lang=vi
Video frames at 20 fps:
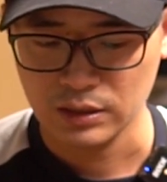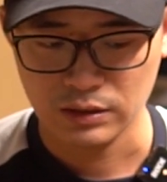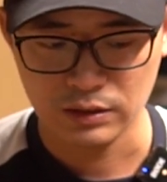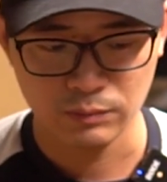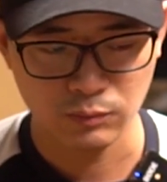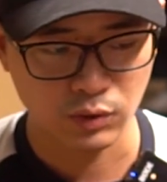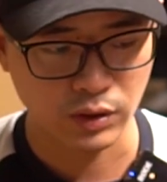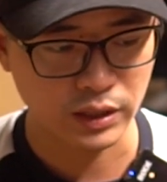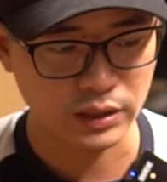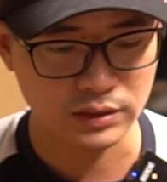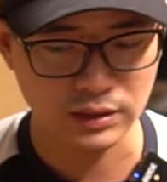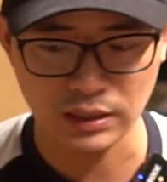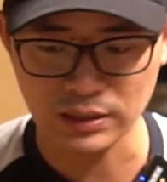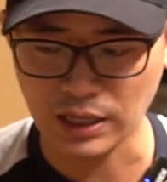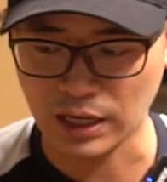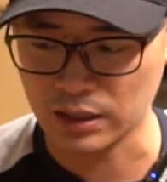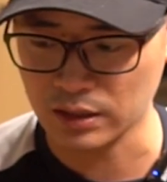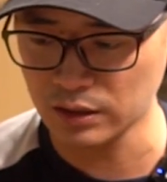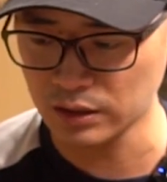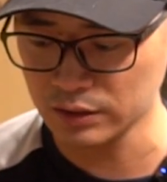một cách dễ
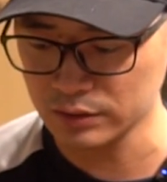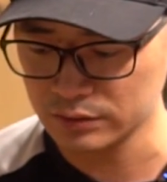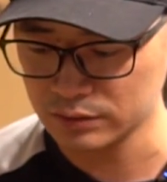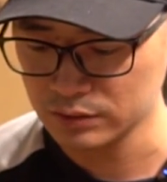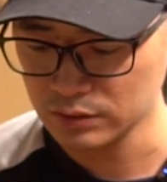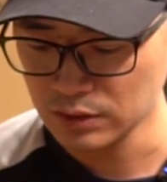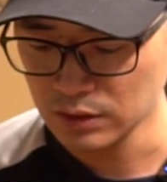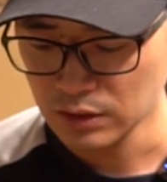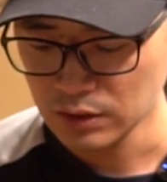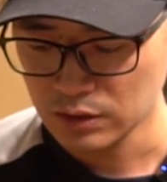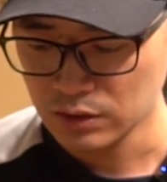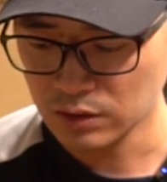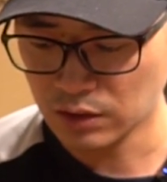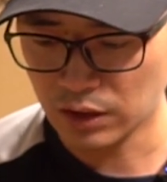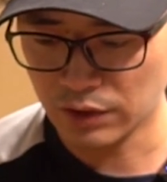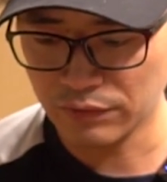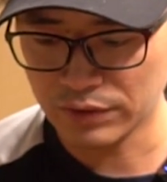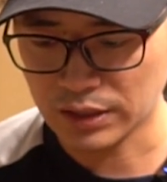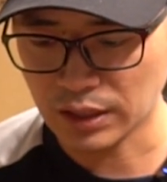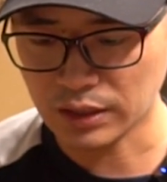dàng hơn
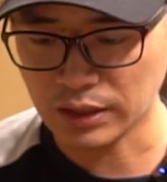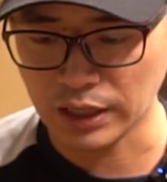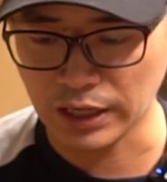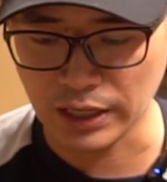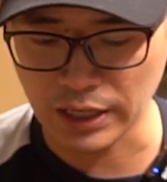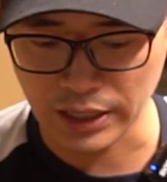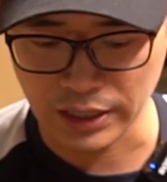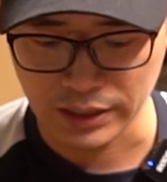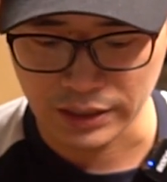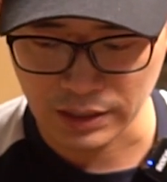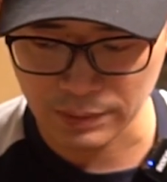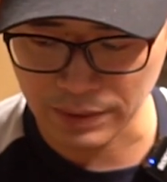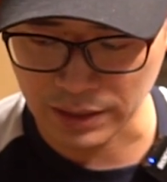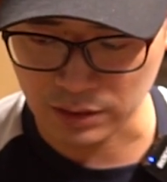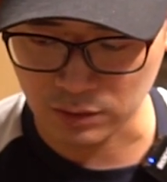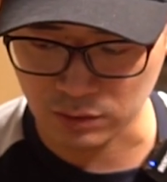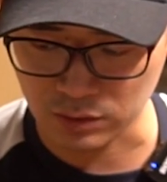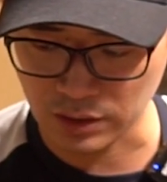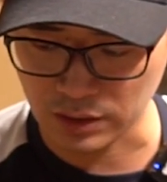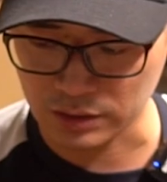rồi về thiết kế này các
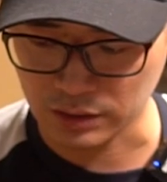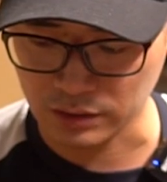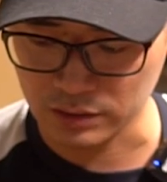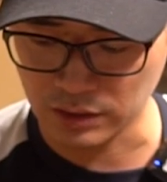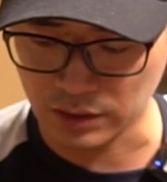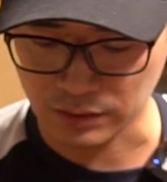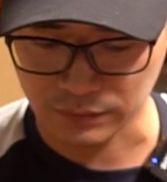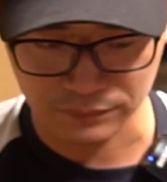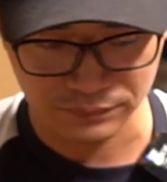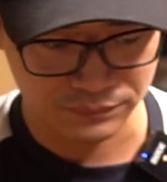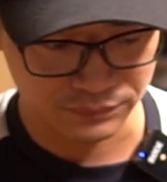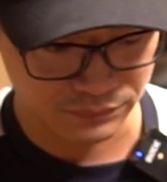bạn có thể thấy được